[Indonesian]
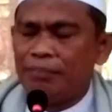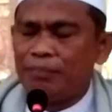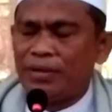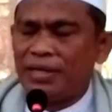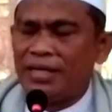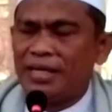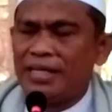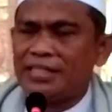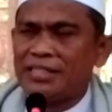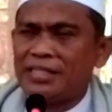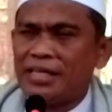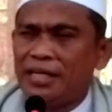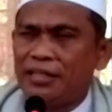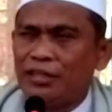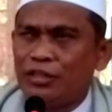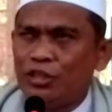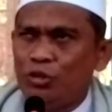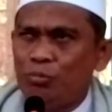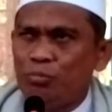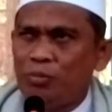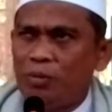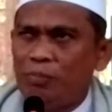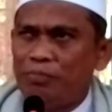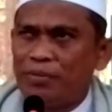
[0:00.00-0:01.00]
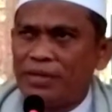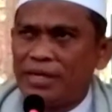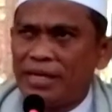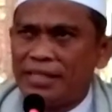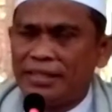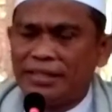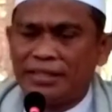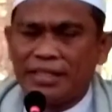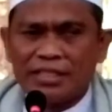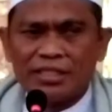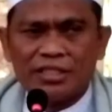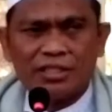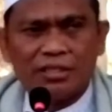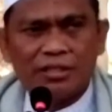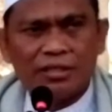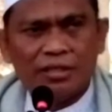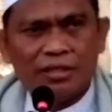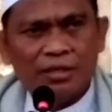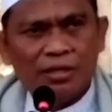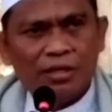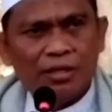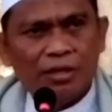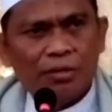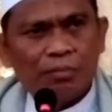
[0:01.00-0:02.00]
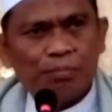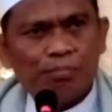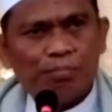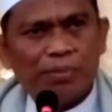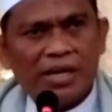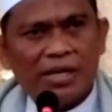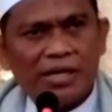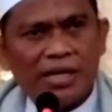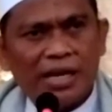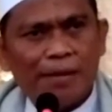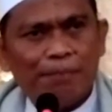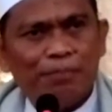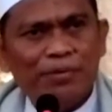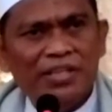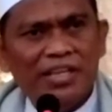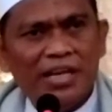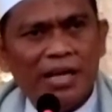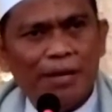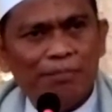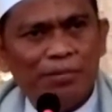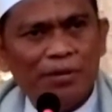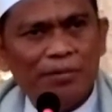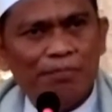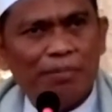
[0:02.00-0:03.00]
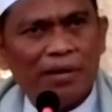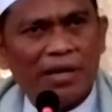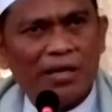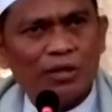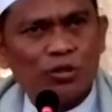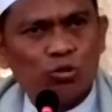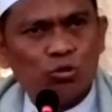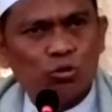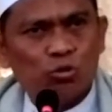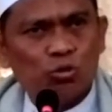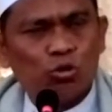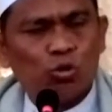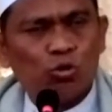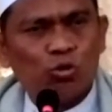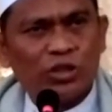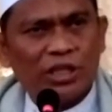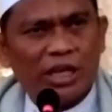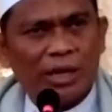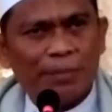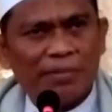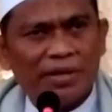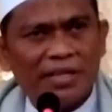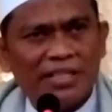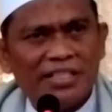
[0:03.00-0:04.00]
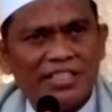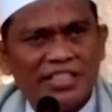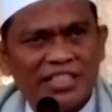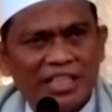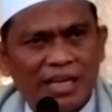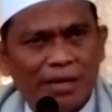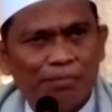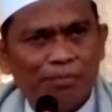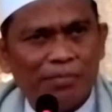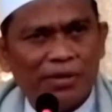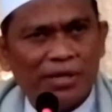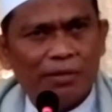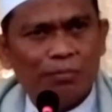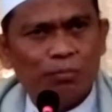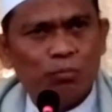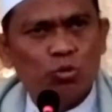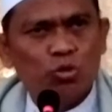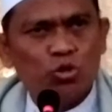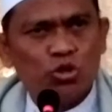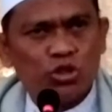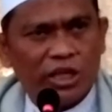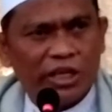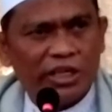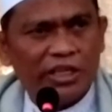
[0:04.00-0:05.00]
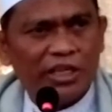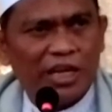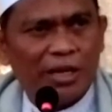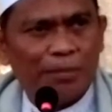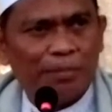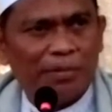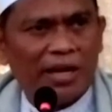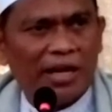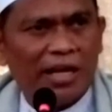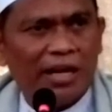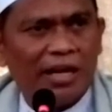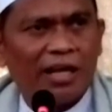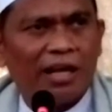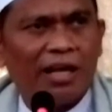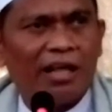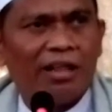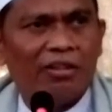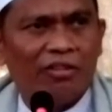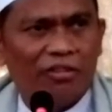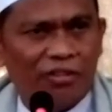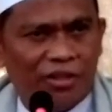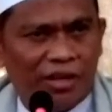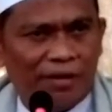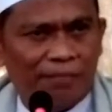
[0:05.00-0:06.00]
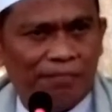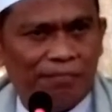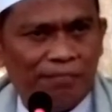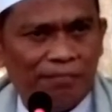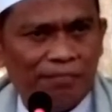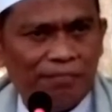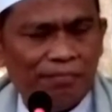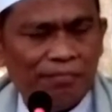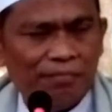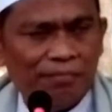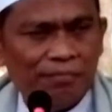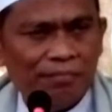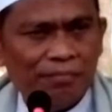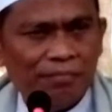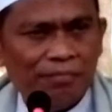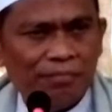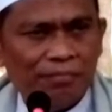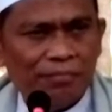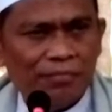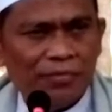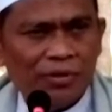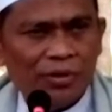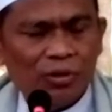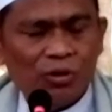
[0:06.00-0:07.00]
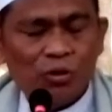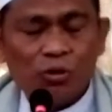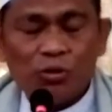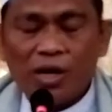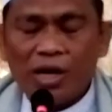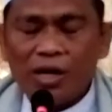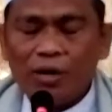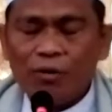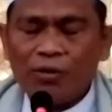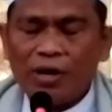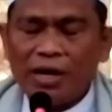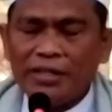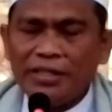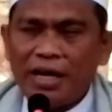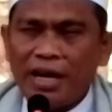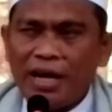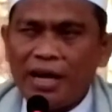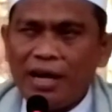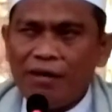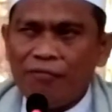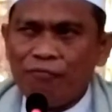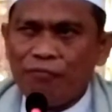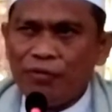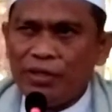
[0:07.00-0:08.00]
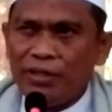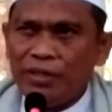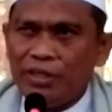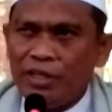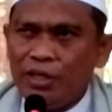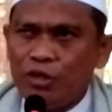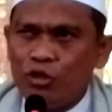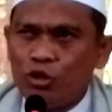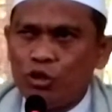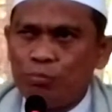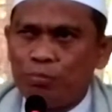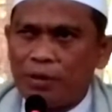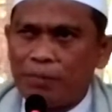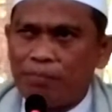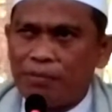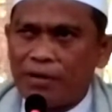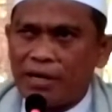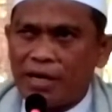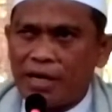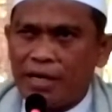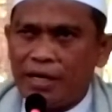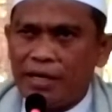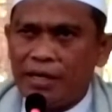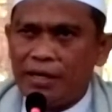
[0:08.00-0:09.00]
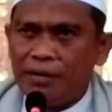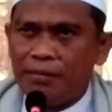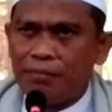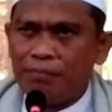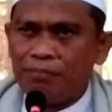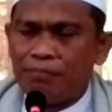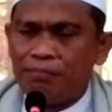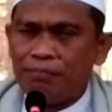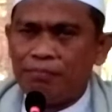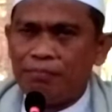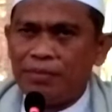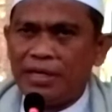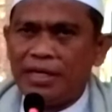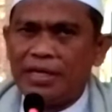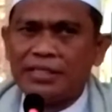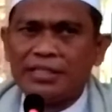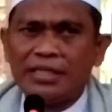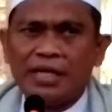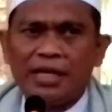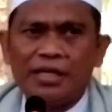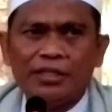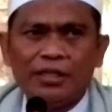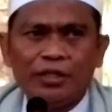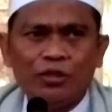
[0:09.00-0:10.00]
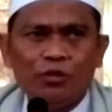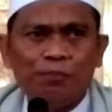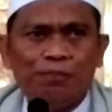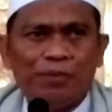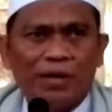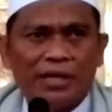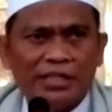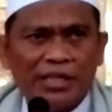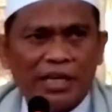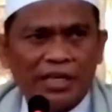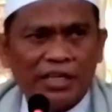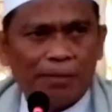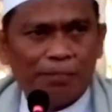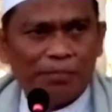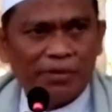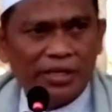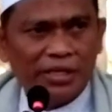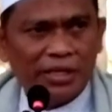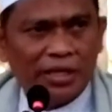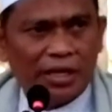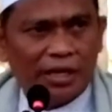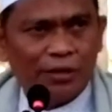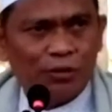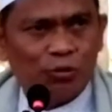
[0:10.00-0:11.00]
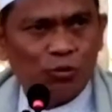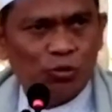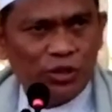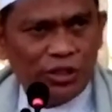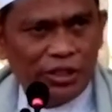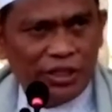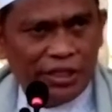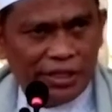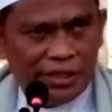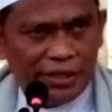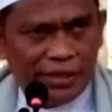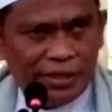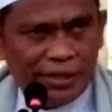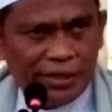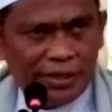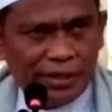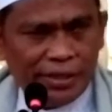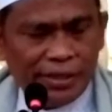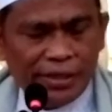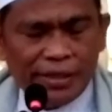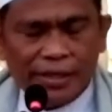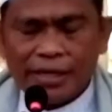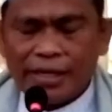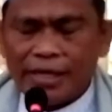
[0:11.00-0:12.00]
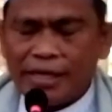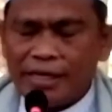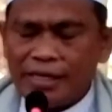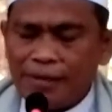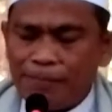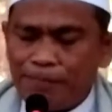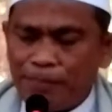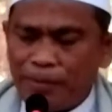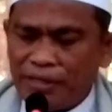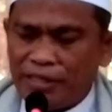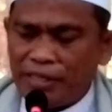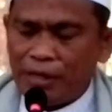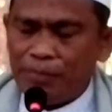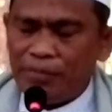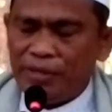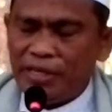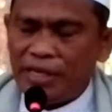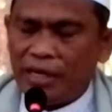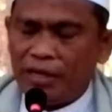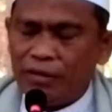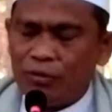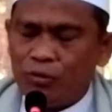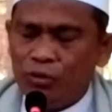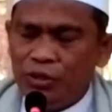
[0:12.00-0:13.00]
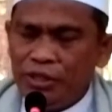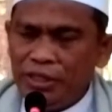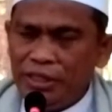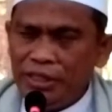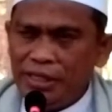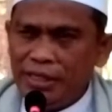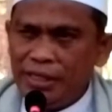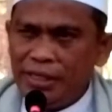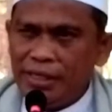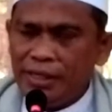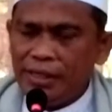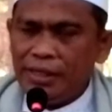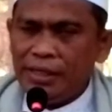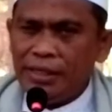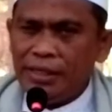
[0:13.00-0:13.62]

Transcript: pada saat itu memberantas nabi-nabi palsu terutama zaman Musailama al-Kadzab. Orang-orang yang hafid ikut berperang pada saat itu banyak yang meninggal dunia karena banyak yang meninggal dunia